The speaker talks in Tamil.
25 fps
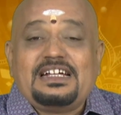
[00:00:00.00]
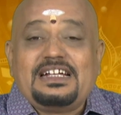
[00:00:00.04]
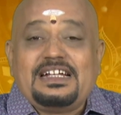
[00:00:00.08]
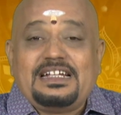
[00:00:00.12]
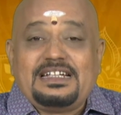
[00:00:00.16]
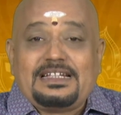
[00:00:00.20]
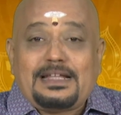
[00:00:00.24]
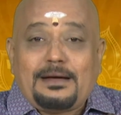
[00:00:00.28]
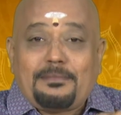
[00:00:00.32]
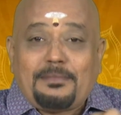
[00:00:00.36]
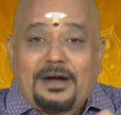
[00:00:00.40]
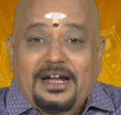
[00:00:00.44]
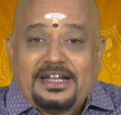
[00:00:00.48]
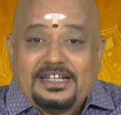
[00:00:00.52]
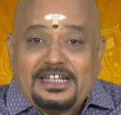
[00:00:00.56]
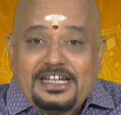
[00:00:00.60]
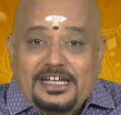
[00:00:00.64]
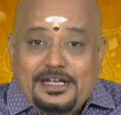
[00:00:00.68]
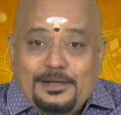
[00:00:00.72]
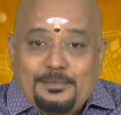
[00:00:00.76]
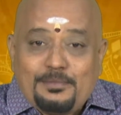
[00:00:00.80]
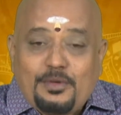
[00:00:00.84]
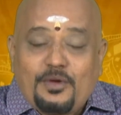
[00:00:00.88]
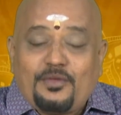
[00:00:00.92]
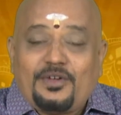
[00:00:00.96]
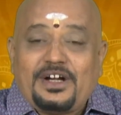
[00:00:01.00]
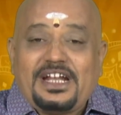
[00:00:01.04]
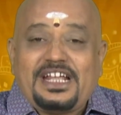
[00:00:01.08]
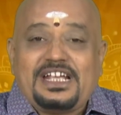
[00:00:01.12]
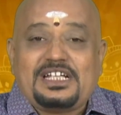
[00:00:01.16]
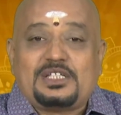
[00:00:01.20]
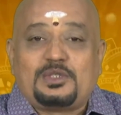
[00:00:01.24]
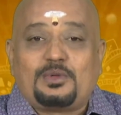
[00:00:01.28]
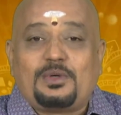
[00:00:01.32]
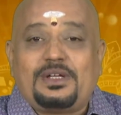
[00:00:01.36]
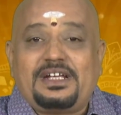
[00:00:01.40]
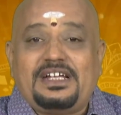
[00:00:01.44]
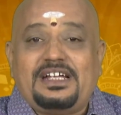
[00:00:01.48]
இந்த மண்ணின்
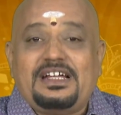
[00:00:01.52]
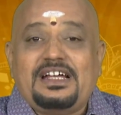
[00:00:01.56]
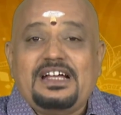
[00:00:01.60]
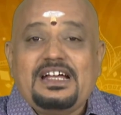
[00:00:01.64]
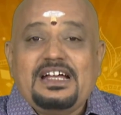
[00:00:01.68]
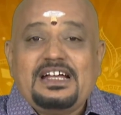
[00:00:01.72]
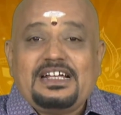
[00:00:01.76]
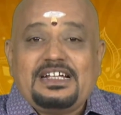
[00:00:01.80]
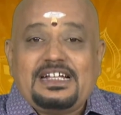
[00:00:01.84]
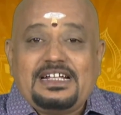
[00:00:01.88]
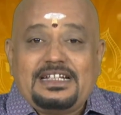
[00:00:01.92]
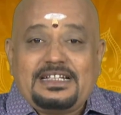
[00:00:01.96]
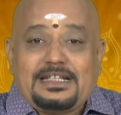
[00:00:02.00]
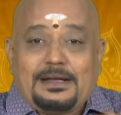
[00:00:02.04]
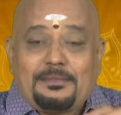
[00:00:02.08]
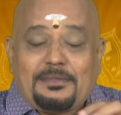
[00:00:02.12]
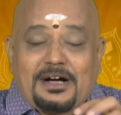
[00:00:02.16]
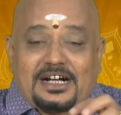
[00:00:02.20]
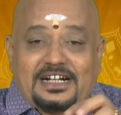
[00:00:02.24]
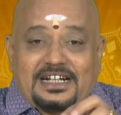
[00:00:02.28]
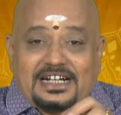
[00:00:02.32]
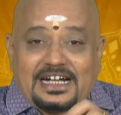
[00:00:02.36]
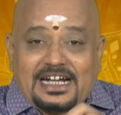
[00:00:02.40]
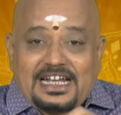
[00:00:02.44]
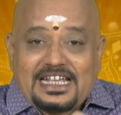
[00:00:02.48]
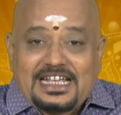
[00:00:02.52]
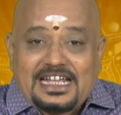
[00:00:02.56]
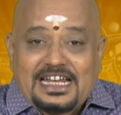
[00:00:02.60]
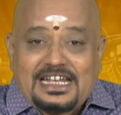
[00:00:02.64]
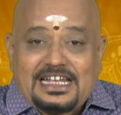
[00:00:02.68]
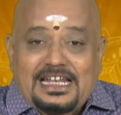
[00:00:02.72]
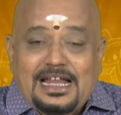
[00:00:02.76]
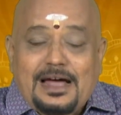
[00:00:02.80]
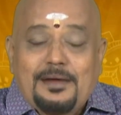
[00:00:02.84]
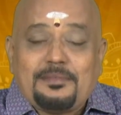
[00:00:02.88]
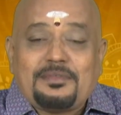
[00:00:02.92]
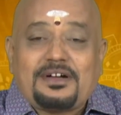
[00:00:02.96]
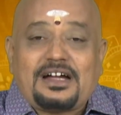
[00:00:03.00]
புவனேஸ்வரி இந்த
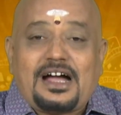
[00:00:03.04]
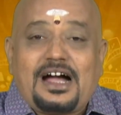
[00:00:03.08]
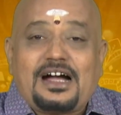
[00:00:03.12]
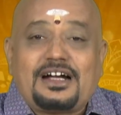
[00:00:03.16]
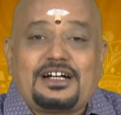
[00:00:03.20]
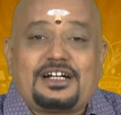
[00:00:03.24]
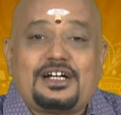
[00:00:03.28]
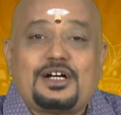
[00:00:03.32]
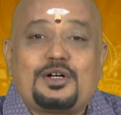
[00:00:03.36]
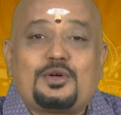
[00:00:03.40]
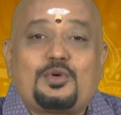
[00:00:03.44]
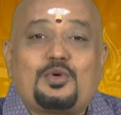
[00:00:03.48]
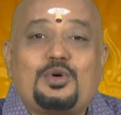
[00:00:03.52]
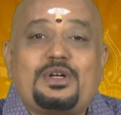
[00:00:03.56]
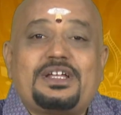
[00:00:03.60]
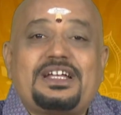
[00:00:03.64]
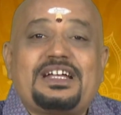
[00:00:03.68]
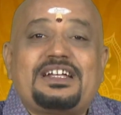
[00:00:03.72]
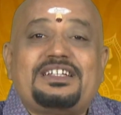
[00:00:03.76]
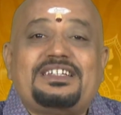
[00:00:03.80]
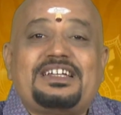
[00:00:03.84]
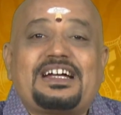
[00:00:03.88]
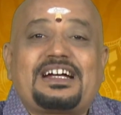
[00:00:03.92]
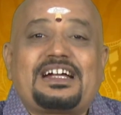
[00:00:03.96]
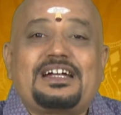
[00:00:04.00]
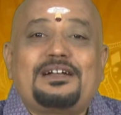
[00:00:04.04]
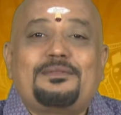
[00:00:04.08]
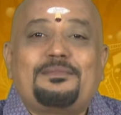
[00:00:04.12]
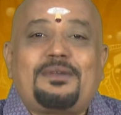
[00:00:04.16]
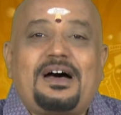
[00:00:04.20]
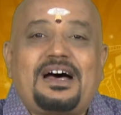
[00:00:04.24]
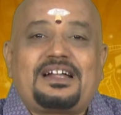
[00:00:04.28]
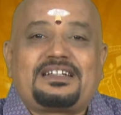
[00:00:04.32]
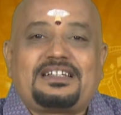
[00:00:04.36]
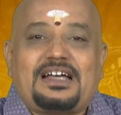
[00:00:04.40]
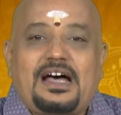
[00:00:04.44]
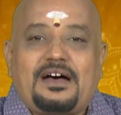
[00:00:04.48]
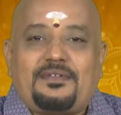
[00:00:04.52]
மக்களையெல்லாம் காக்கக்கூடிய
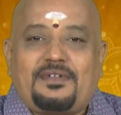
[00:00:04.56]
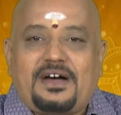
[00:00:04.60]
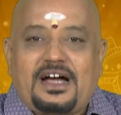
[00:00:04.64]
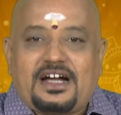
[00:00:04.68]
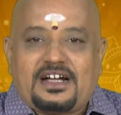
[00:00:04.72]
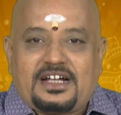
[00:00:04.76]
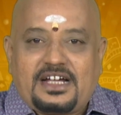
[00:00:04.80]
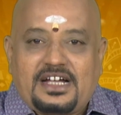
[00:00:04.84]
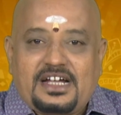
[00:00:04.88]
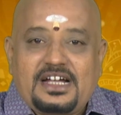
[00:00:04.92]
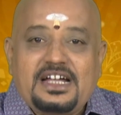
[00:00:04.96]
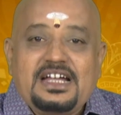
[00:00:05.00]
ஜெகன்மாதாவாக